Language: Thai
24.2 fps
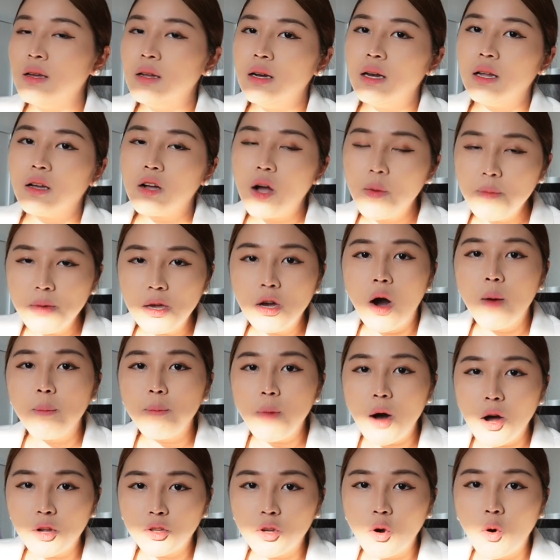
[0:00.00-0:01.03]
แล้วก็มีของ
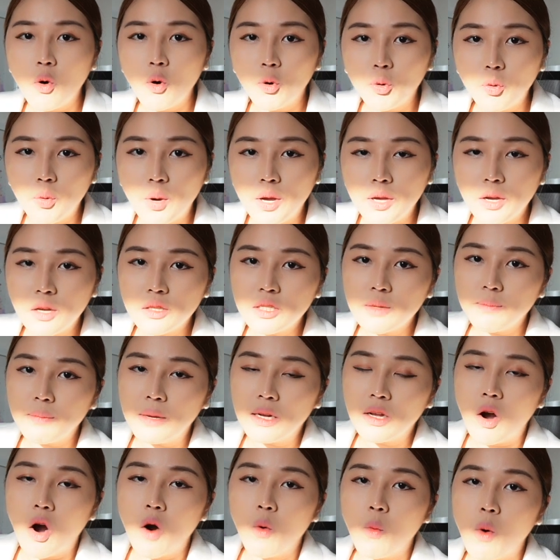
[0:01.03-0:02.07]
ปอโทด้วยก็จะเป็น
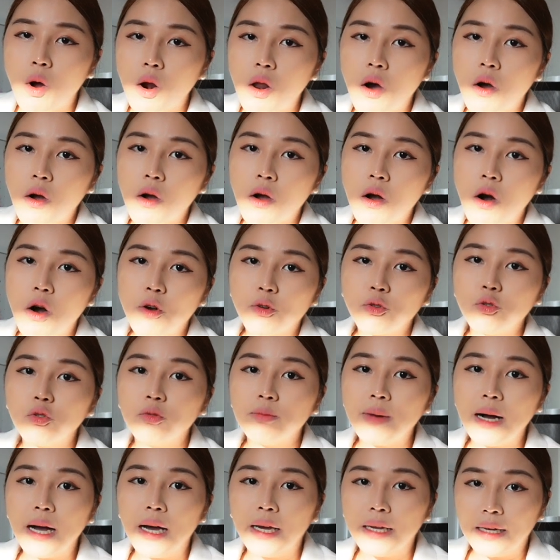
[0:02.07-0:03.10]
ของวอลลองกองดู
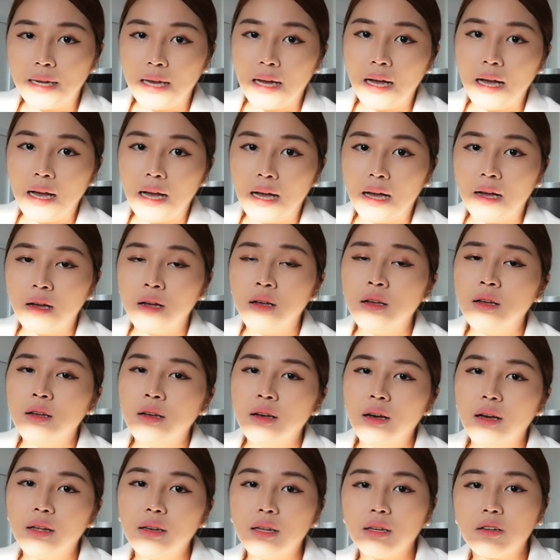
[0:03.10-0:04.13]
ไบนะคะ
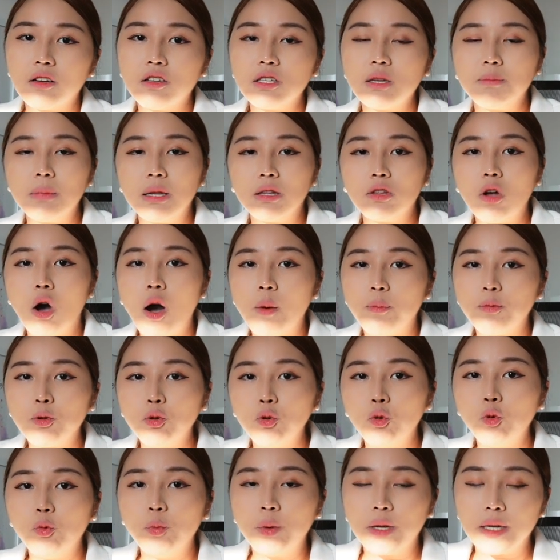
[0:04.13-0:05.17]
อันนั้นก็จะเป็นท็อป
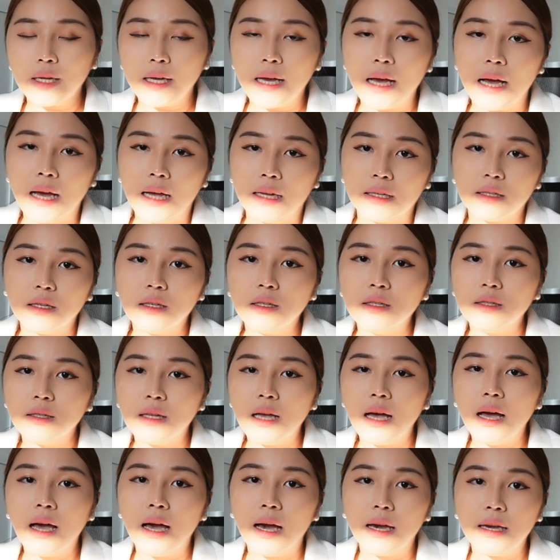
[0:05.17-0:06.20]
ยูเหมือนกันก็คือ
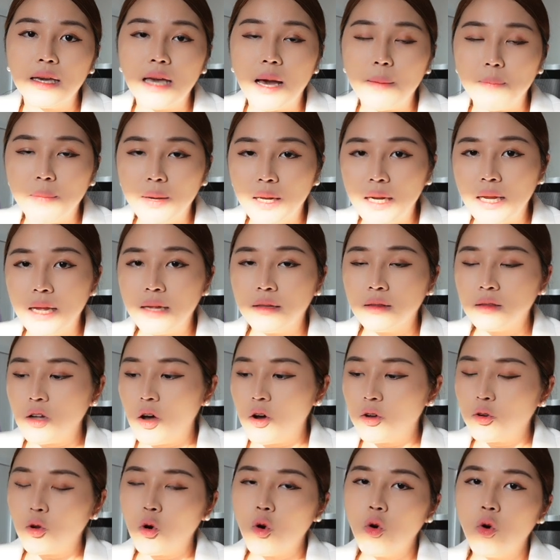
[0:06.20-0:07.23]
ถ้าใครอยากไปเรียนต่อ
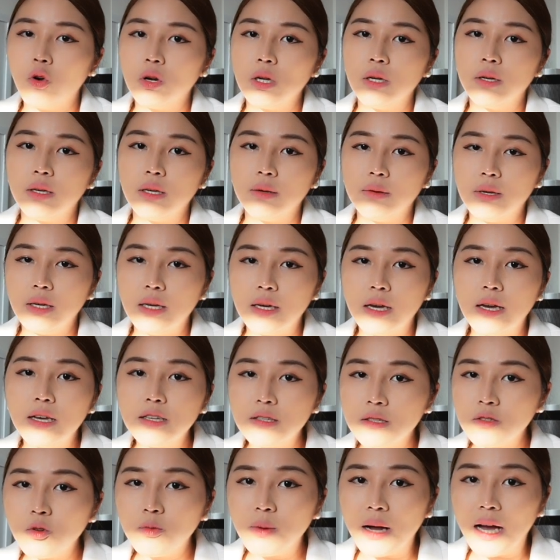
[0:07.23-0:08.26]
โทหรือ อี เอส
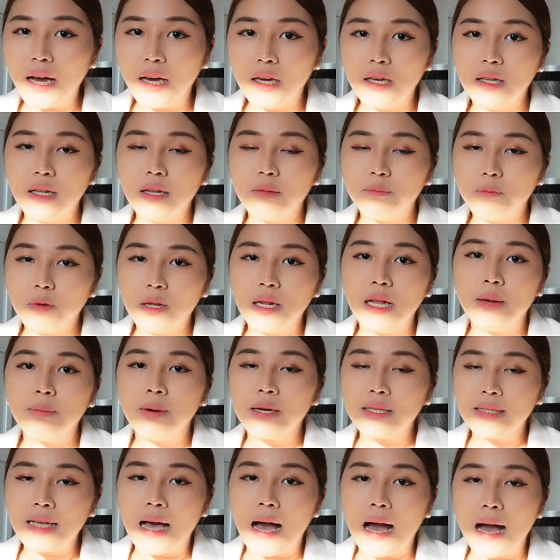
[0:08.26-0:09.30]
ดูไบไปเรียน
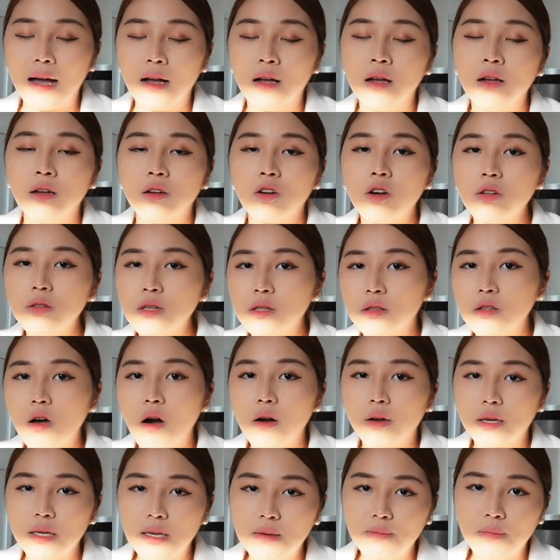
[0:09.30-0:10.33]
ภาษาก็ติดต่อ
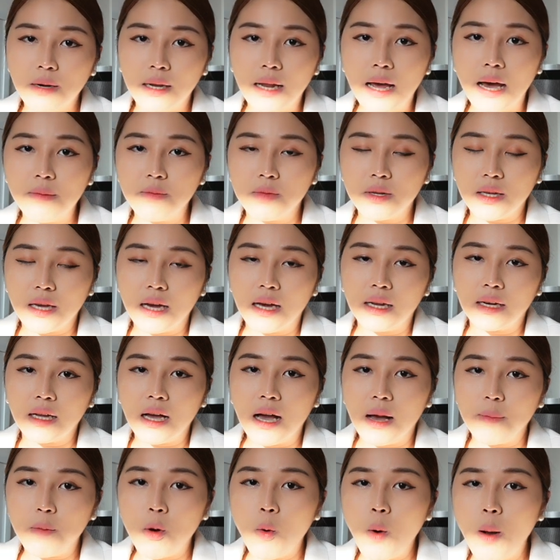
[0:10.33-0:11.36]
คิมมาได้เหมือนกัน
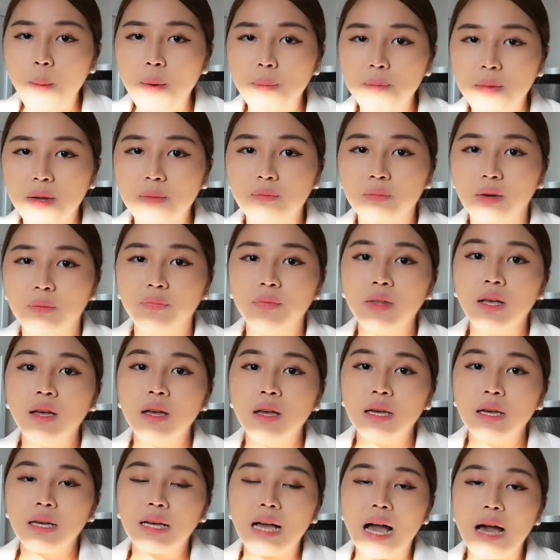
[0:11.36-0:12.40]
ค่ะเพราะว่ามันเป็นเหมือน
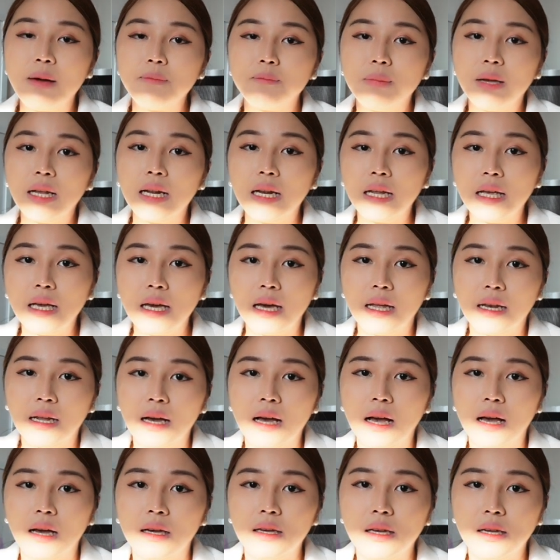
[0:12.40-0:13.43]
การไปเรียนนะ
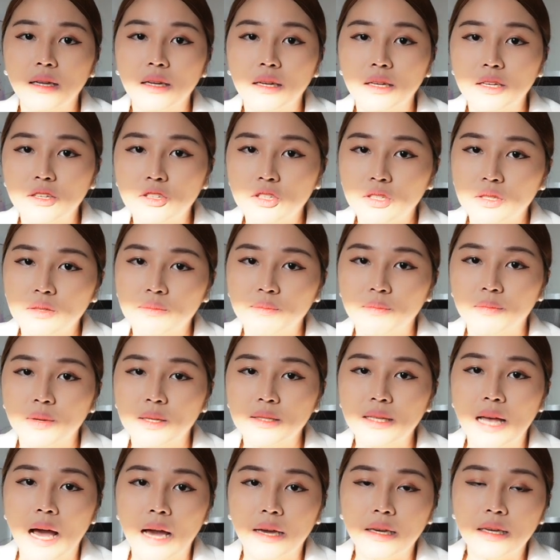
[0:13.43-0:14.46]
คะ English ภา
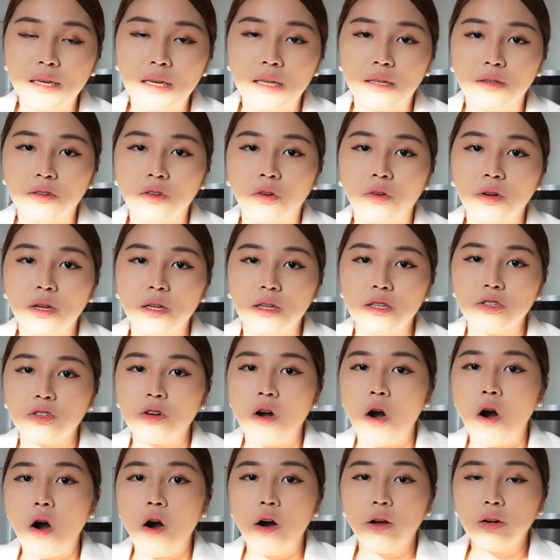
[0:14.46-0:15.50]
ษาอังกฤษเนาะ English
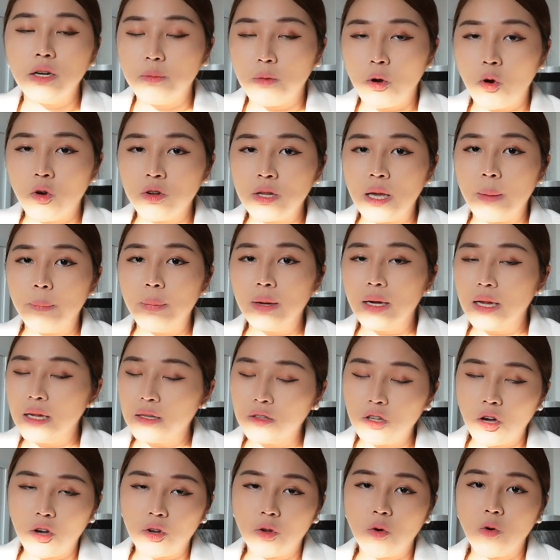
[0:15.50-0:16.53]
course หรือบางคนอยากไปเรียน
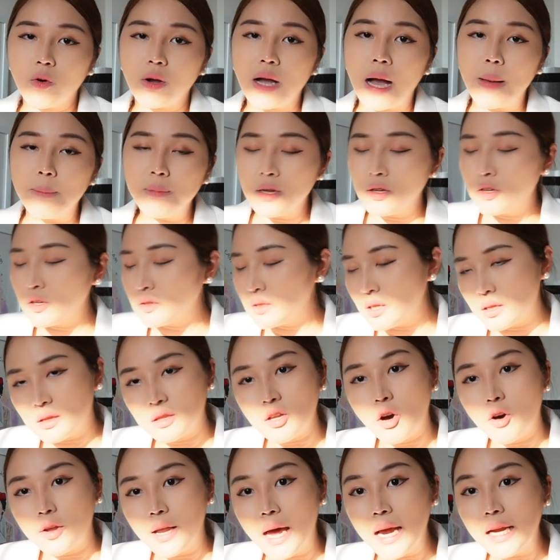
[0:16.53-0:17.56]
ต่อโทการบินก็ติด
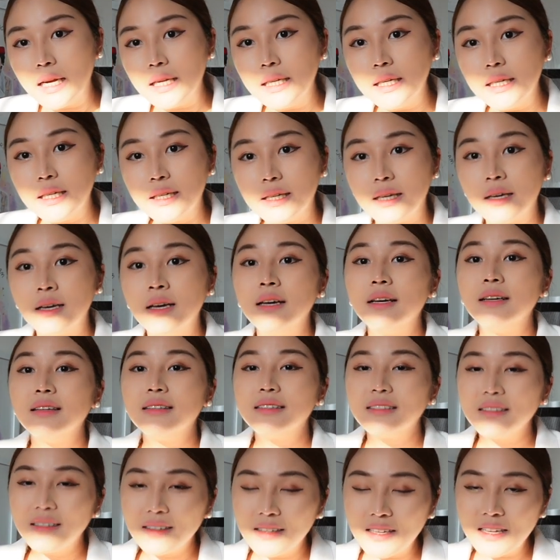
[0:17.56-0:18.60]
ต่อได้เลย
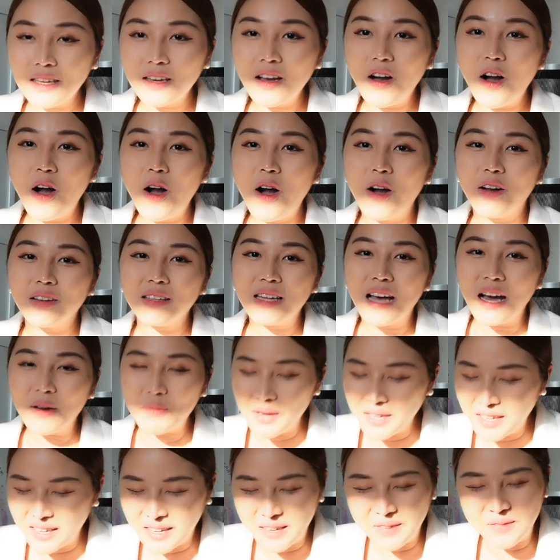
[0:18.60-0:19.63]
ซึ่งอันนี้ก็ทัก
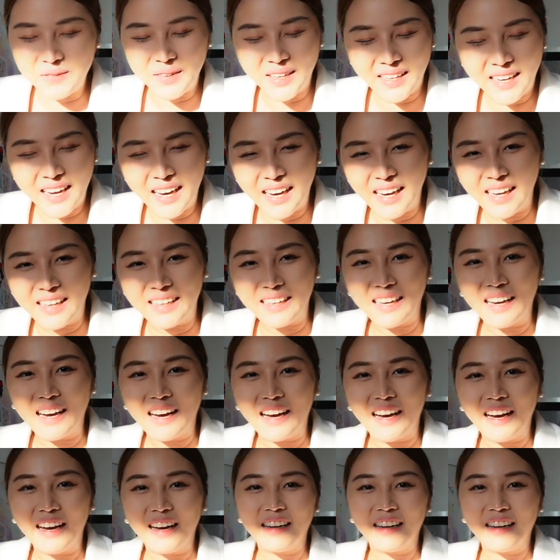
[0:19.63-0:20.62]
พี่คิมมาได้นะคะ